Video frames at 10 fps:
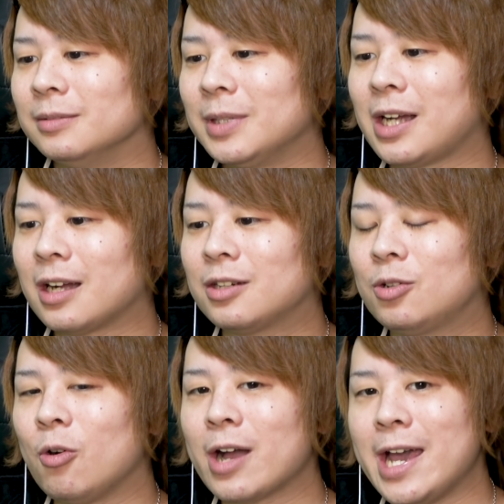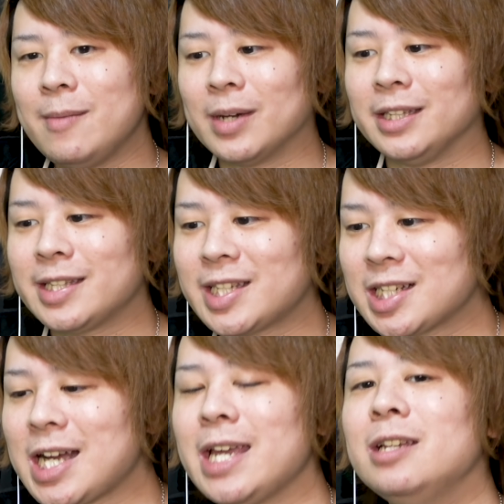まあ学校がエンマに
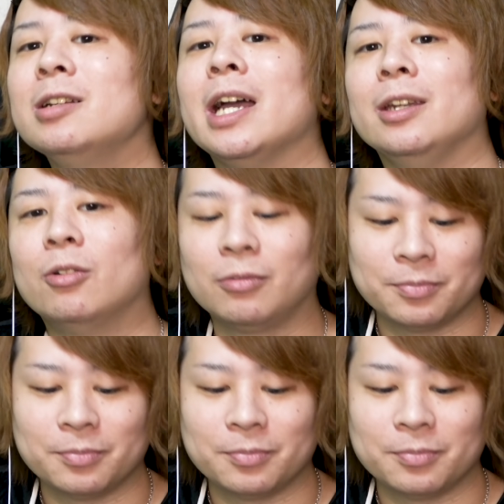近いぐらいの、